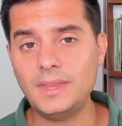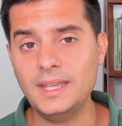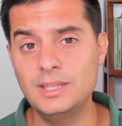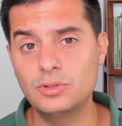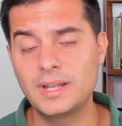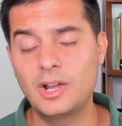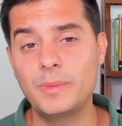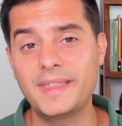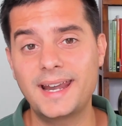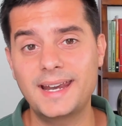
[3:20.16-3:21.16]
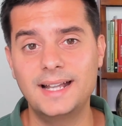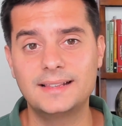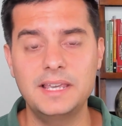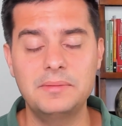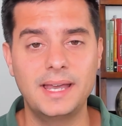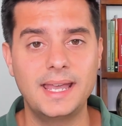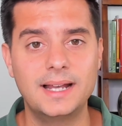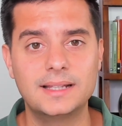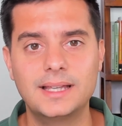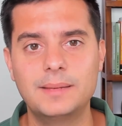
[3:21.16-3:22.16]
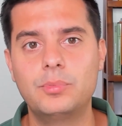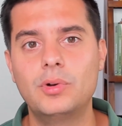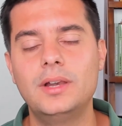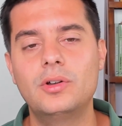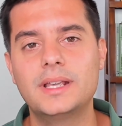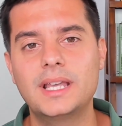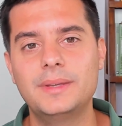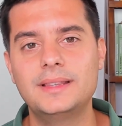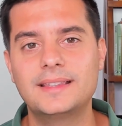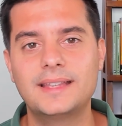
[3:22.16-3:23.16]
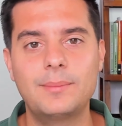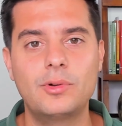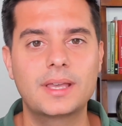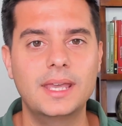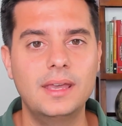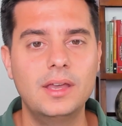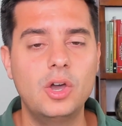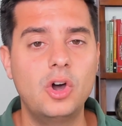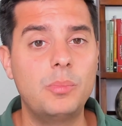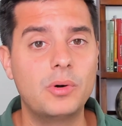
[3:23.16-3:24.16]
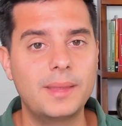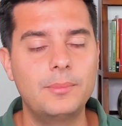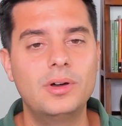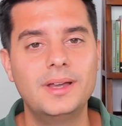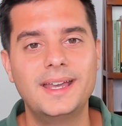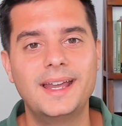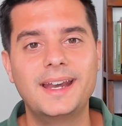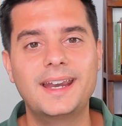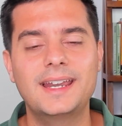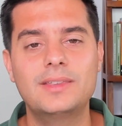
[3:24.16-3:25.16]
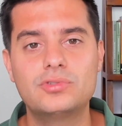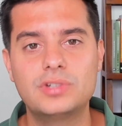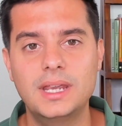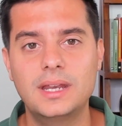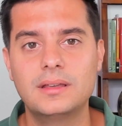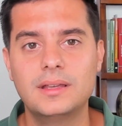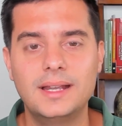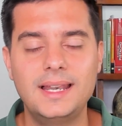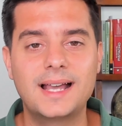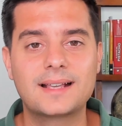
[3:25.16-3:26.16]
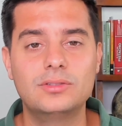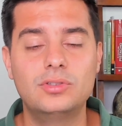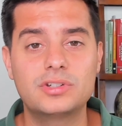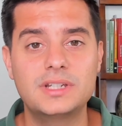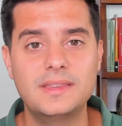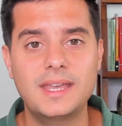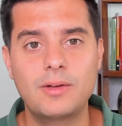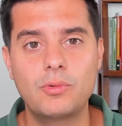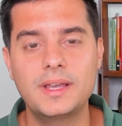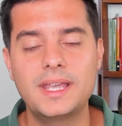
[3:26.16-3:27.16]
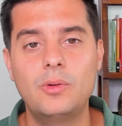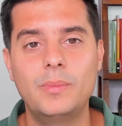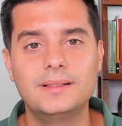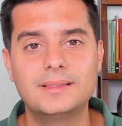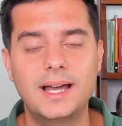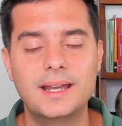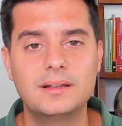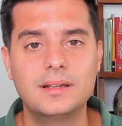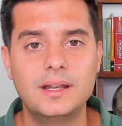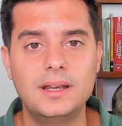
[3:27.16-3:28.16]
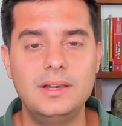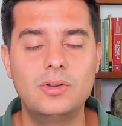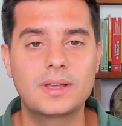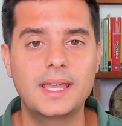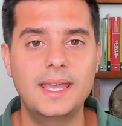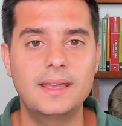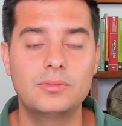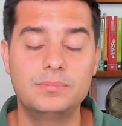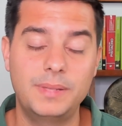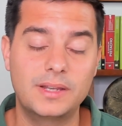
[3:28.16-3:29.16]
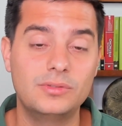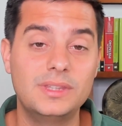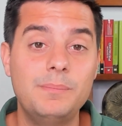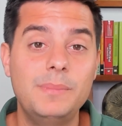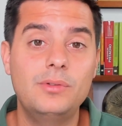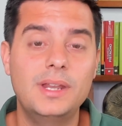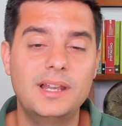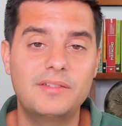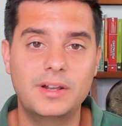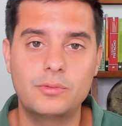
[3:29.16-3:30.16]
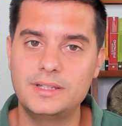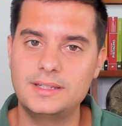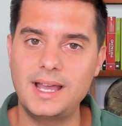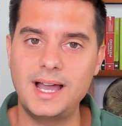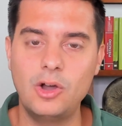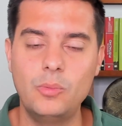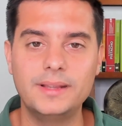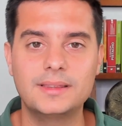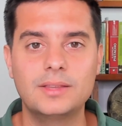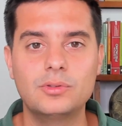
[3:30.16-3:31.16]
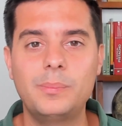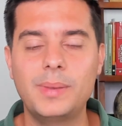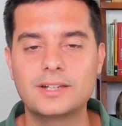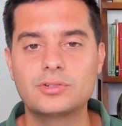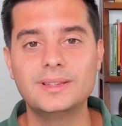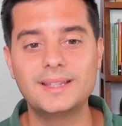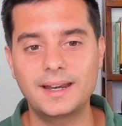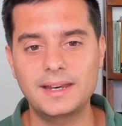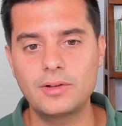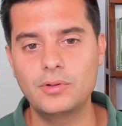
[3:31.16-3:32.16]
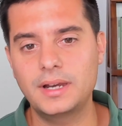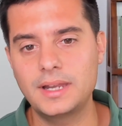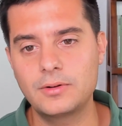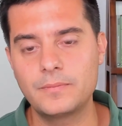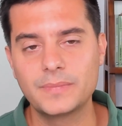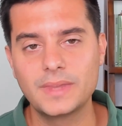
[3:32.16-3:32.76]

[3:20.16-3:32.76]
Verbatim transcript: y donde la humedad relativa es alta, pues lógicamente tenemos que o podemos reducir la dosis de agua y aumentar lo que es perdón, disminuir la frecuencia aumentando el plazo entre riego y riego.